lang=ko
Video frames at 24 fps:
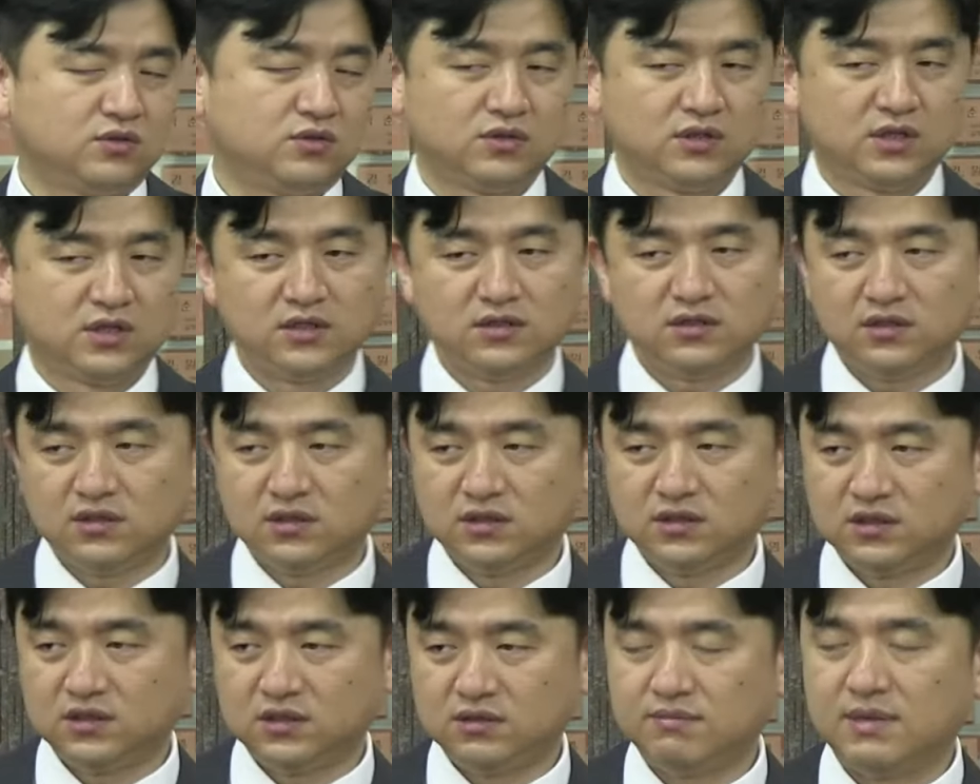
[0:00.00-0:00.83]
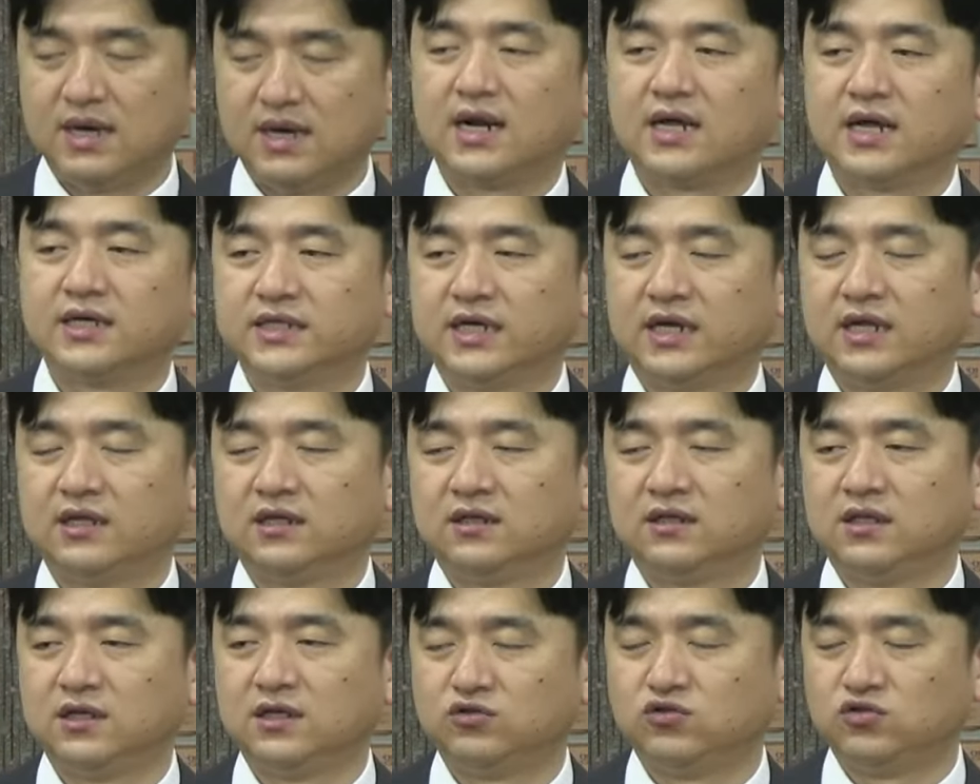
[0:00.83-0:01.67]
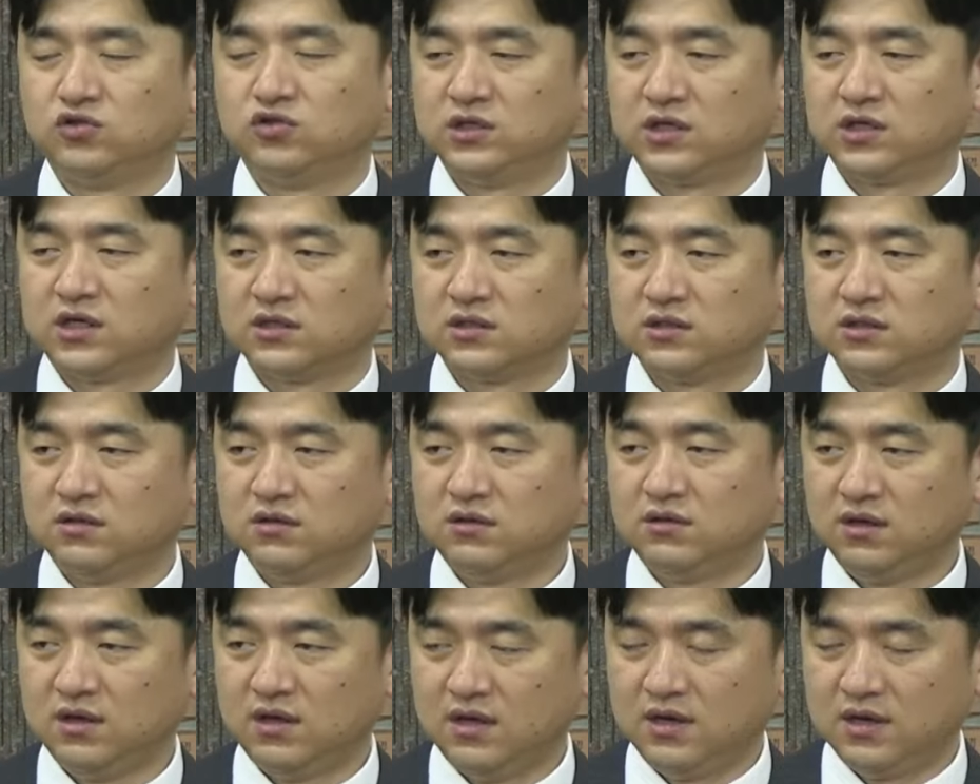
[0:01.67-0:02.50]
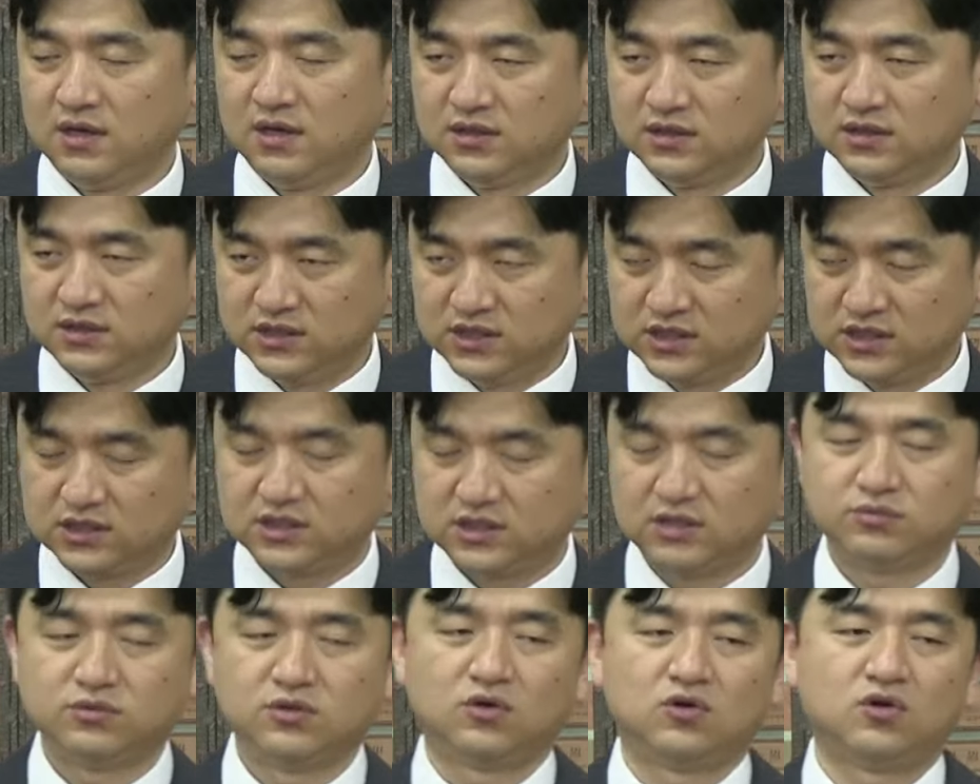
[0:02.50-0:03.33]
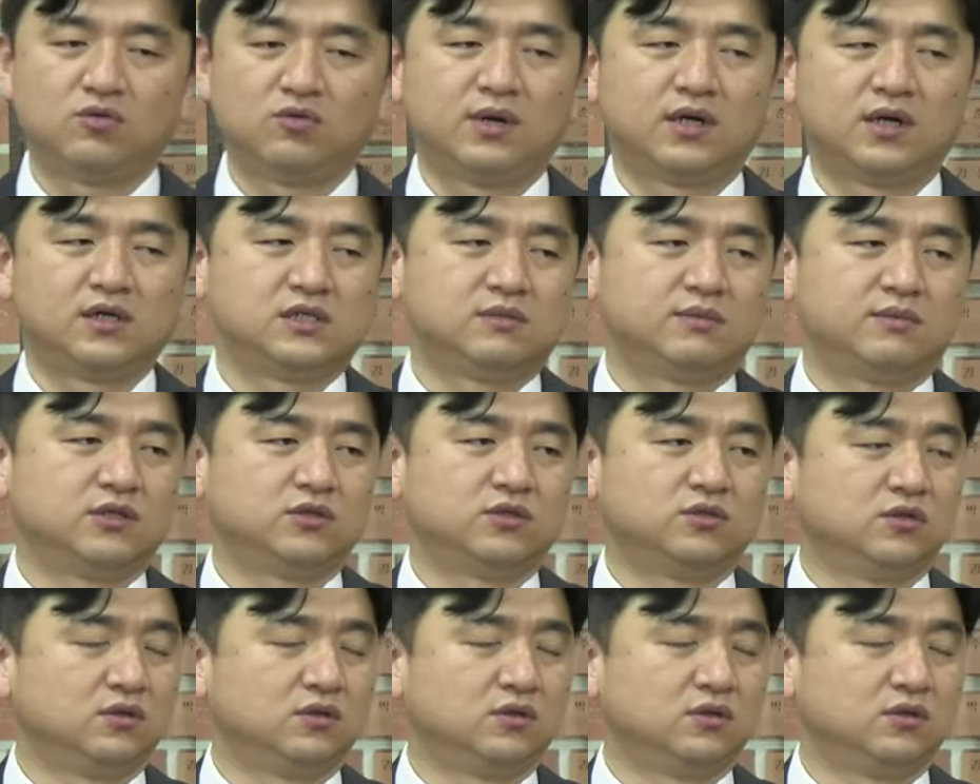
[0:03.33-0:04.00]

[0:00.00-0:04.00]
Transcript: 그래서 그들은 말하지 않았는데 주님께서 직접적으로 말씀하시죠.